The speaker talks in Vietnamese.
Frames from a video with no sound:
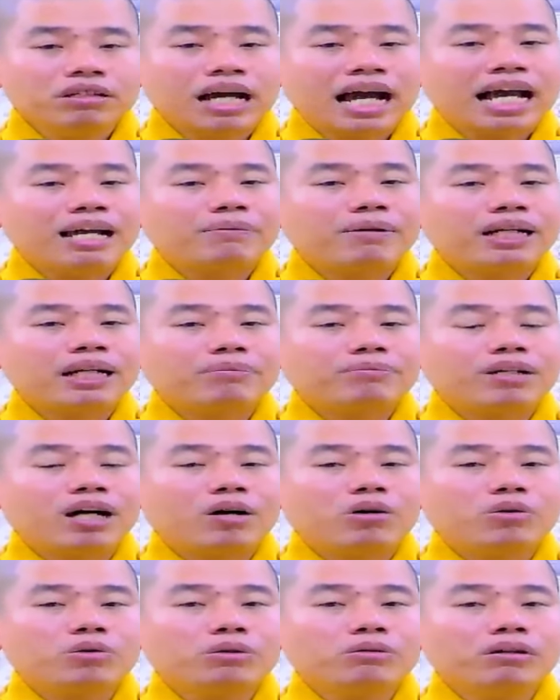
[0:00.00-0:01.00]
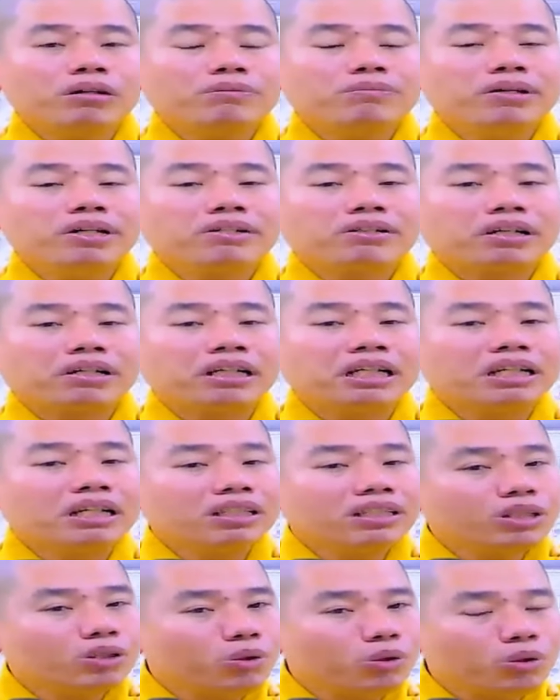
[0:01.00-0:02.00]
hai ba năm đầu quý vị biết rằng đi
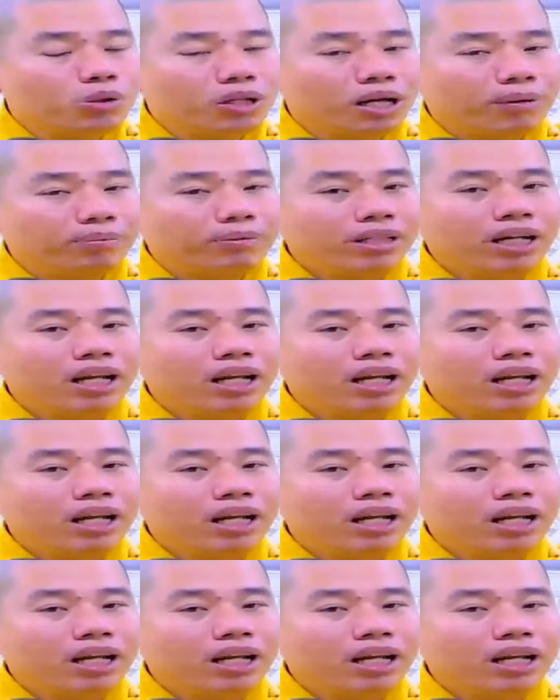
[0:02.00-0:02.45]
đến chùa gặp